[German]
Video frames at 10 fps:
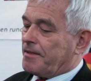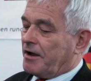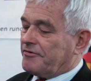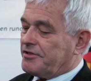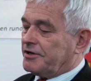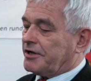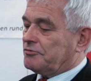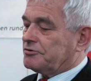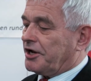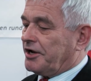Ja, wir sind
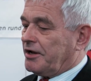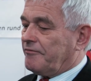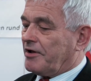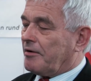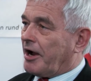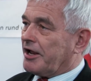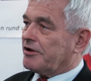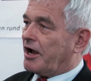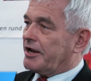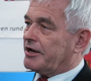ein Unternehmen, wir haben
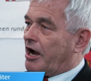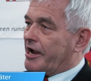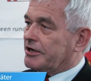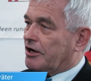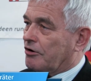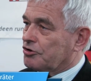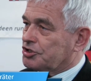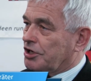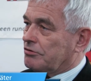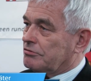also eine eigene
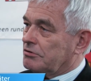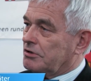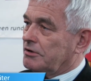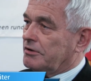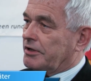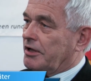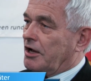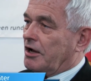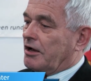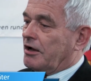Ausstellung,
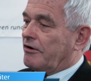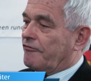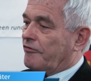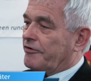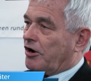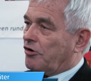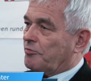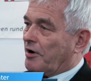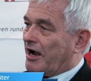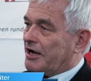äh, wo wir
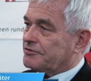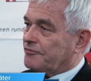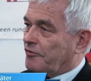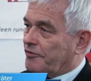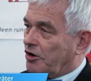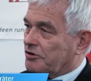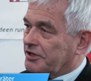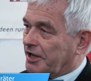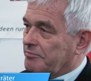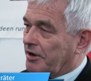auch, beraten, wo wir auch
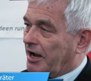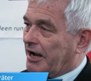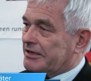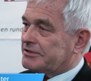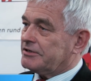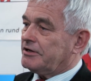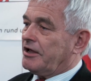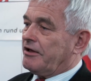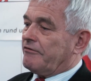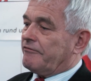drin beraten.
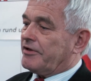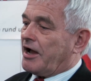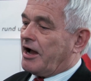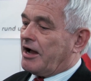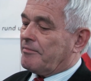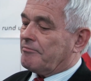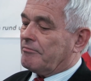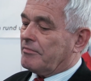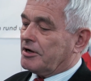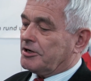Wir
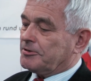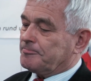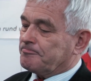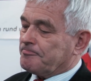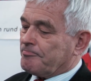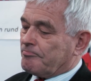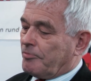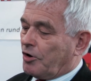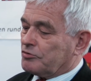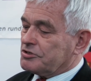haben ähm,
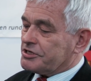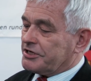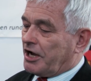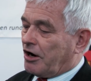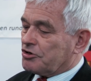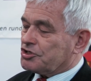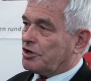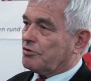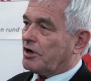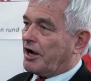bei uns in der
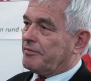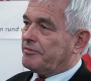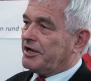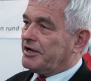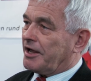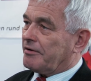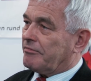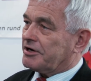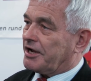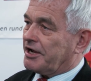Ausstellung ein
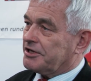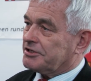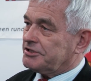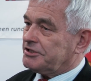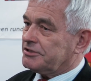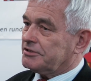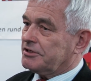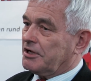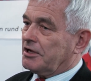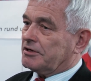Behindertenbad eingerichtet,
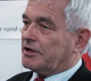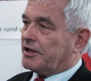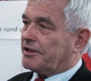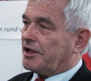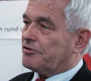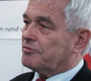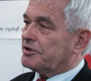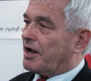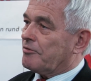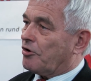das also
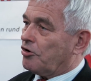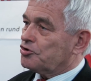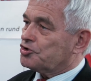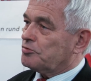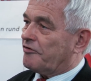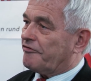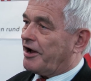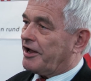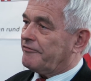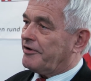mit einem Rollstuhl
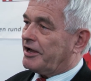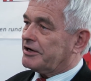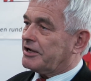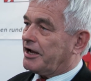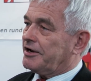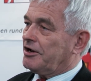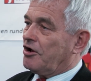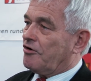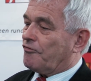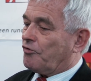befahren werden kann,
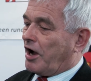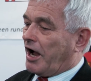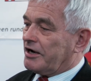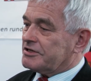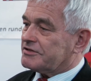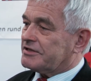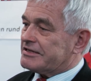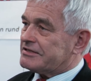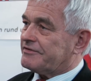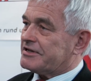wo alles
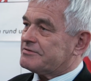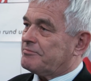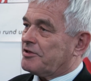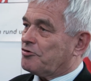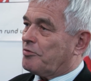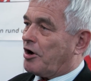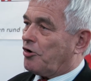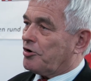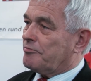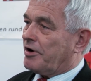das, was man so
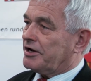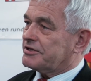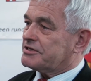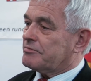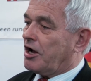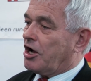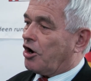braucht im Badezimmer,